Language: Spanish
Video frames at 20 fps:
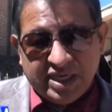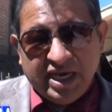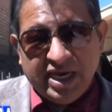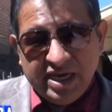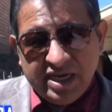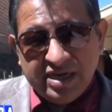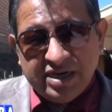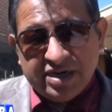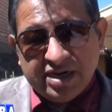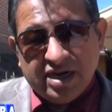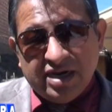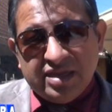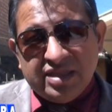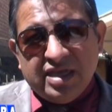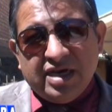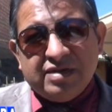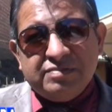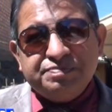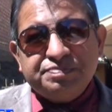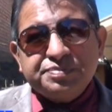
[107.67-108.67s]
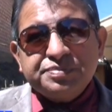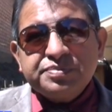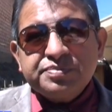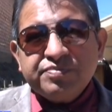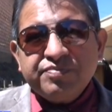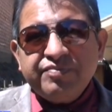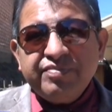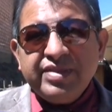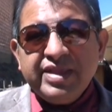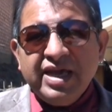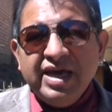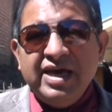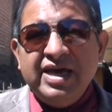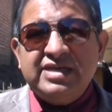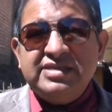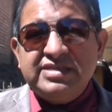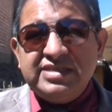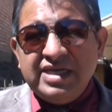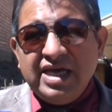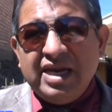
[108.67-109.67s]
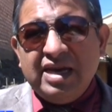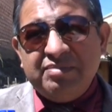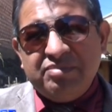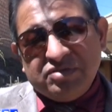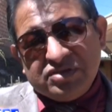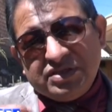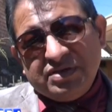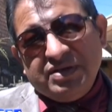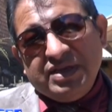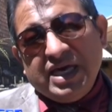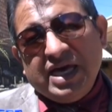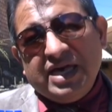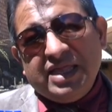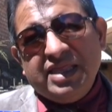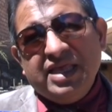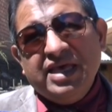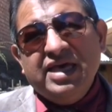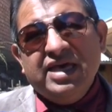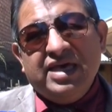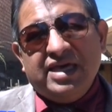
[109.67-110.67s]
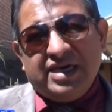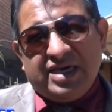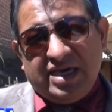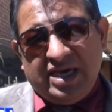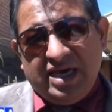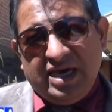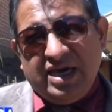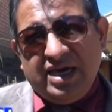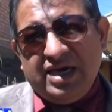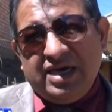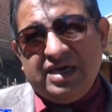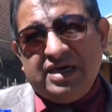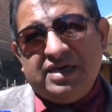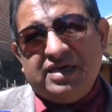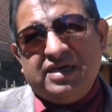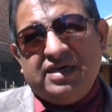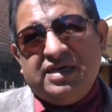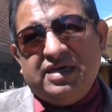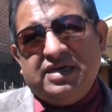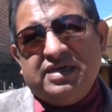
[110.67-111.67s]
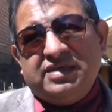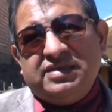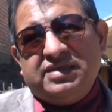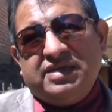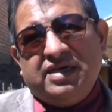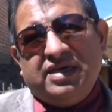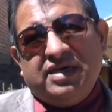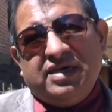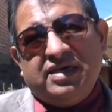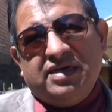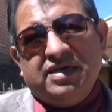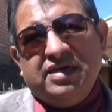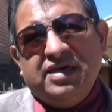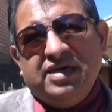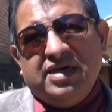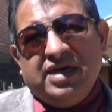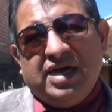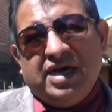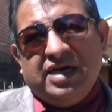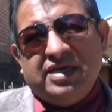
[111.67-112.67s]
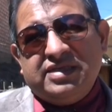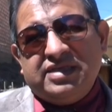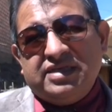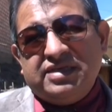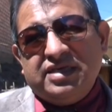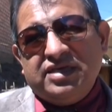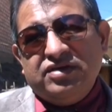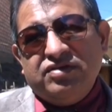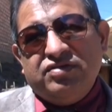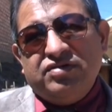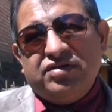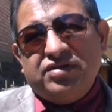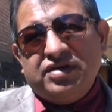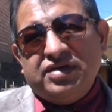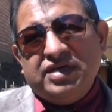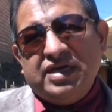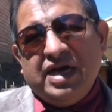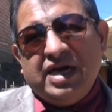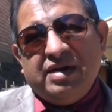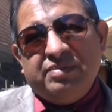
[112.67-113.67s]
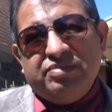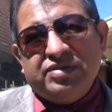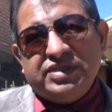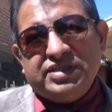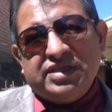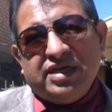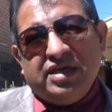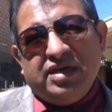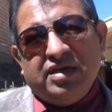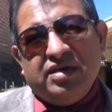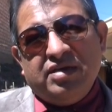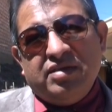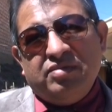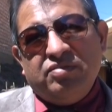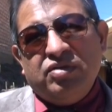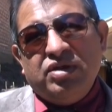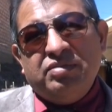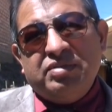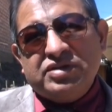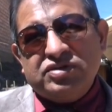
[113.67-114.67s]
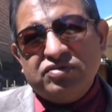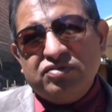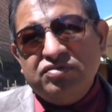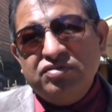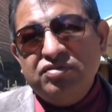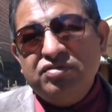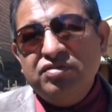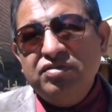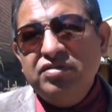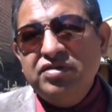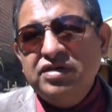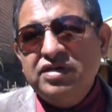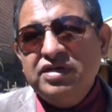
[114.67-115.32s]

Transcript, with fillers: que en realidad existía la posibilidad que este, a este señor ya pues se le vuelva su curul.